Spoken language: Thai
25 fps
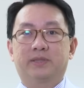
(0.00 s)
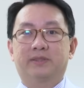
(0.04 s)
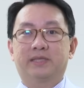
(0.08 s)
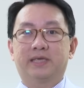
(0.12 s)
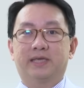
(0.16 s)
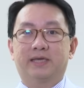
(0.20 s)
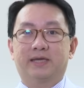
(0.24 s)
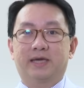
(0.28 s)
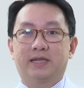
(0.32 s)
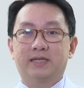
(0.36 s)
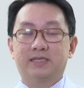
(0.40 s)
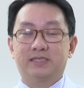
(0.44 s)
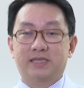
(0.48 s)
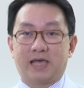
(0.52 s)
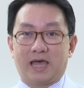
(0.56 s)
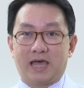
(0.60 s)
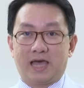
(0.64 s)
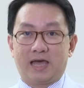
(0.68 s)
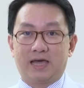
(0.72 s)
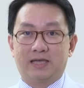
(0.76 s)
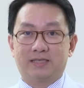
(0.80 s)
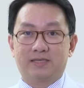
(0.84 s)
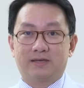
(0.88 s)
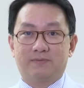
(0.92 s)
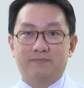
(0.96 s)
ปฏิกัญ
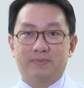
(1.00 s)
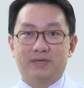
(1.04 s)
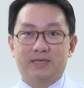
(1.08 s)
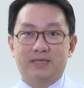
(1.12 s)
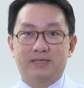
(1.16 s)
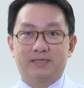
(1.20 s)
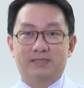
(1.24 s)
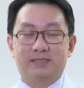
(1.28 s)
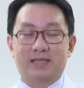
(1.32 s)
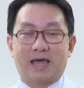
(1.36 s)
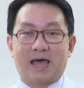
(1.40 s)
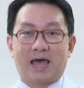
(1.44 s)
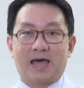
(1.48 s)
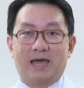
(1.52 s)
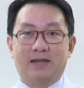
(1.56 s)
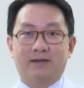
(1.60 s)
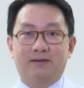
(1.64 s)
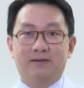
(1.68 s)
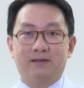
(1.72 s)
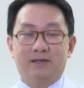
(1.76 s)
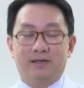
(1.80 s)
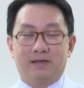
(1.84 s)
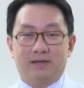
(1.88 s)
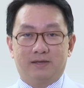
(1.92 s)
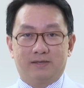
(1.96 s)
ชาจะมีสาร
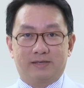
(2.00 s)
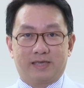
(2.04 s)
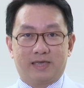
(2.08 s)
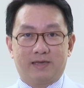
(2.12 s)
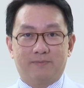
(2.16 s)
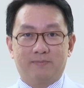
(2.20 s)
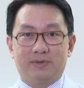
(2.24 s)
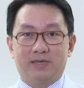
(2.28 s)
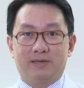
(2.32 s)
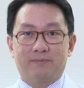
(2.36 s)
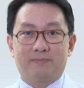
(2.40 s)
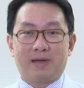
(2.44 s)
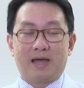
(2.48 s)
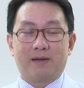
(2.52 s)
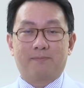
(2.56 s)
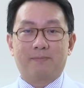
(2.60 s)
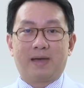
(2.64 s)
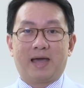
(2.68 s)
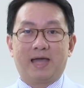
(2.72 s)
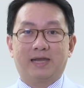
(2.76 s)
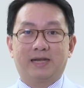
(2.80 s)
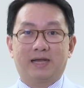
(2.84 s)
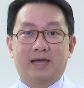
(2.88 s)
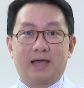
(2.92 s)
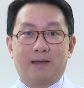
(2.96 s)
เคมีมาก
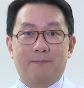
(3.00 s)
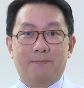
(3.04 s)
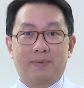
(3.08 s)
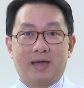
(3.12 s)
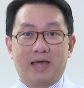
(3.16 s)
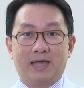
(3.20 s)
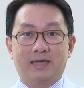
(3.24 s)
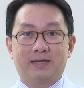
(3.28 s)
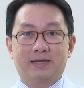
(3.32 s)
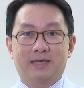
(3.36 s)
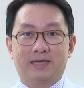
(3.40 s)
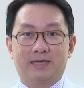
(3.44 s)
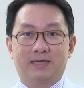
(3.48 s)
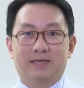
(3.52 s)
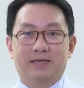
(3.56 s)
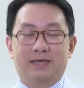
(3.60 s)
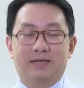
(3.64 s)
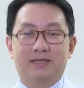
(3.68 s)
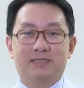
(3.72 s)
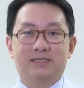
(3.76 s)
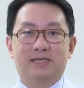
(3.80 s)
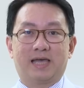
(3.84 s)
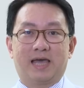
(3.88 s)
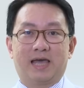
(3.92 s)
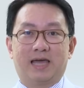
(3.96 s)
มายนะครับภายใน
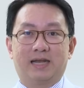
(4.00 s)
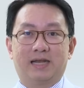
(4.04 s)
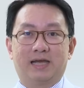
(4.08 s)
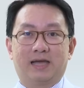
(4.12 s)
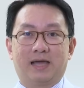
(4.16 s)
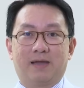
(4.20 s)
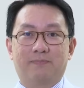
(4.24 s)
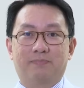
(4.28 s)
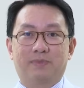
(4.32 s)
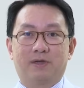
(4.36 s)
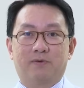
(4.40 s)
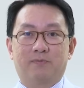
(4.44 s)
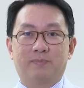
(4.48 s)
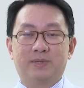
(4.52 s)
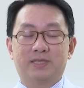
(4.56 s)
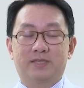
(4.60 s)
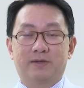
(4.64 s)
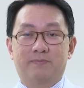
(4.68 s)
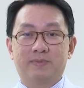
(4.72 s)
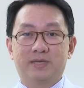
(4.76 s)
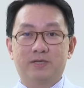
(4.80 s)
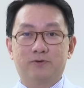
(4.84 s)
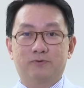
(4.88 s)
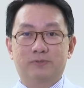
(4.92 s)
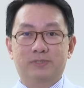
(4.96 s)
กัญชานะครับแต่มี
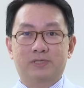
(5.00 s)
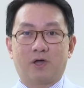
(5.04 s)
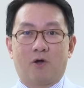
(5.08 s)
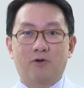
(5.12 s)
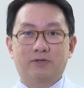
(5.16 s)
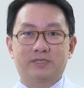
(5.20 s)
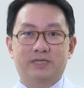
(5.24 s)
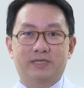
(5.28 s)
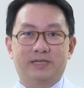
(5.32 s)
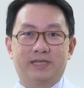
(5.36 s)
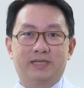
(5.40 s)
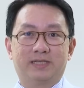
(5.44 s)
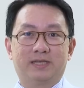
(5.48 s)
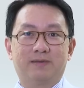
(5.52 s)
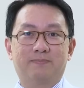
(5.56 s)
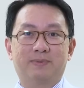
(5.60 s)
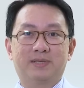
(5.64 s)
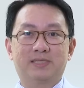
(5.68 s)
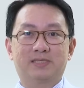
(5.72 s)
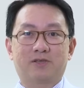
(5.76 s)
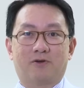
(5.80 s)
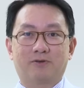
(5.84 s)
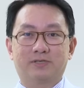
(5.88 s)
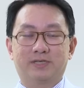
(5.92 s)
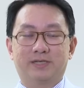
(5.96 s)
จะมีอยู่ 2 ชนิดที่
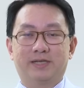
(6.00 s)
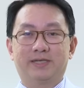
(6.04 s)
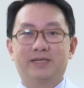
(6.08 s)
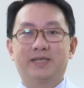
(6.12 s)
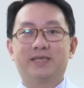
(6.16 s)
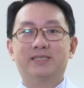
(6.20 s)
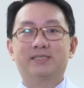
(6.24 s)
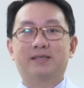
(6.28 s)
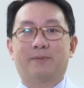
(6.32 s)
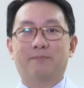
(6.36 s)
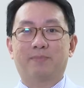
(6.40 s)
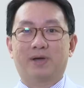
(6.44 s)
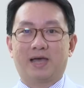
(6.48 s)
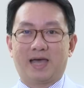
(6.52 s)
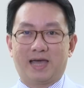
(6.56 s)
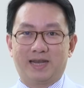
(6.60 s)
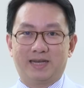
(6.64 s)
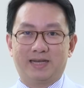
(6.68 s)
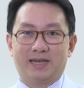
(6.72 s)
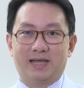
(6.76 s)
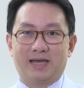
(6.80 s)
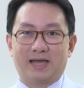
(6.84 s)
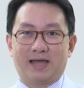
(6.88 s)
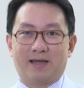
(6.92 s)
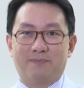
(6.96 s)
เป็น 2 ชนิดที่สำคั
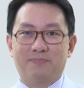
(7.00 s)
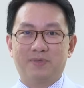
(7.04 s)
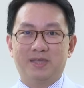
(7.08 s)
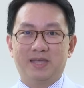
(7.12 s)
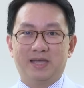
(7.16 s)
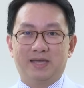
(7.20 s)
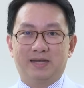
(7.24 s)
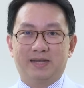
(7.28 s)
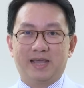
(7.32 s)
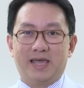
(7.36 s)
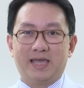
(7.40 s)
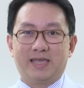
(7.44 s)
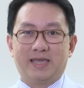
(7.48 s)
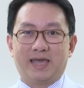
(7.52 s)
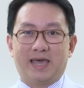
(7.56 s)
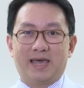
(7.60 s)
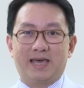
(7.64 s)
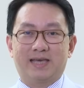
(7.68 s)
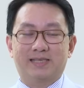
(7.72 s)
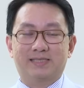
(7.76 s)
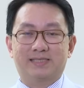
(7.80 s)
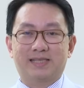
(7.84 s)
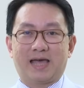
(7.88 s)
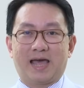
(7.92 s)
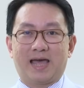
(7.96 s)
ญนะครับได้
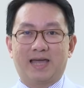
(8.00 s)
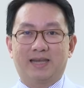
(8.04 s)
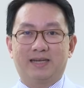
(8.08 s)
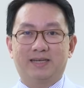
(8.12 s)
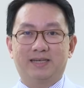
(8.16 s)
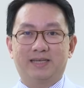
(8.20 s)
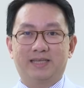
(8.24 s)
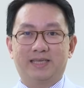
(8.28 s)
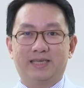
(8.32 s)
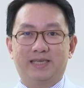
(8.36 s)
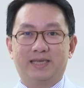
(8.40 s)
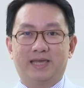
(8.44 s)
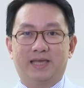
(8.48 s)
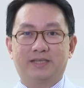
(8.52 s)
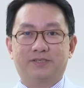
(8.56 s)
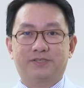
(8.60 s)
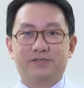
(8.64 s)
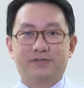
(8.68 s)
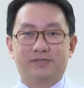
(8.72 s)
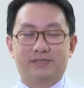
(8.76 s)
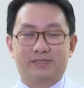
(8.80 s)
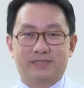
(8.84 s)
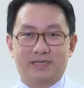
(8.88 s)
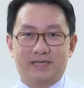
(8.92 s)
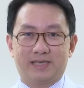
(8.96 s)
แก่สาร
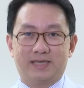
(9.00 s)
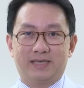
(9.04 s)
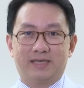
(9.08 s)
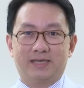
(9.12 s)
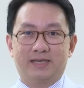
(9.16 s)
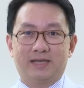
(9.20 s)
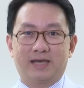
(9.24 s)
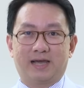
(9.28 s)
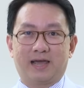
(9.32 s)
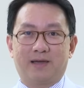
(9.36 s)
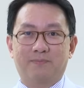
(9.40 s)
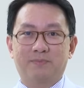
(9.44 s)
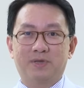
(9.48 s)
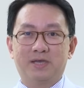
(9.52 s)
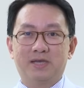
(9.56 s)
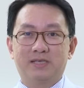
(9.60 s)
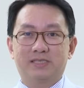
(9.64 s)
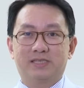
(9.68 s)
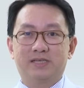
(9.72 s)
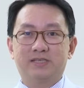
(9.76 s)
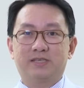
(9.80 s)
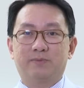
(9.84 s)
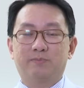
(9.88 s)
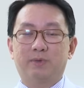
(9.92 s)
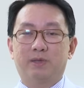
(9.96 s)
THC นะครับ
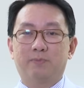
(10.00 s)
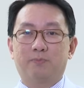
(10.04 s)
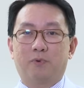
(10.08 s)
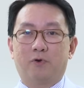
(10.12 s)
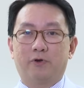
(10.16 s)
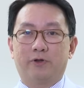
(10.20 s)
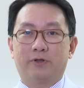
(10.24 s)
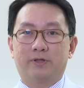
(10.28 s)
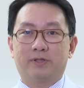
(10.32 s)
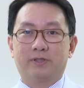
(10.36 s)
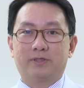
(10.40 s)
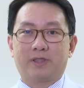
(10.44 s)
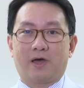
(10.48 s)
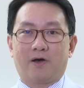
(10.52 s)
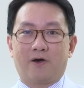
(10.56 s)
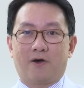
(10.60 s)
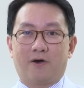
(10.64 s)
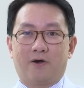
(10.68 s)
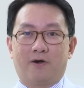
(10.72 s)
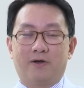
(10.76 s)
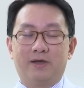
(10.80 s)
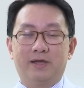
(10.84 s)
ซึ่งจะมีผลต่อ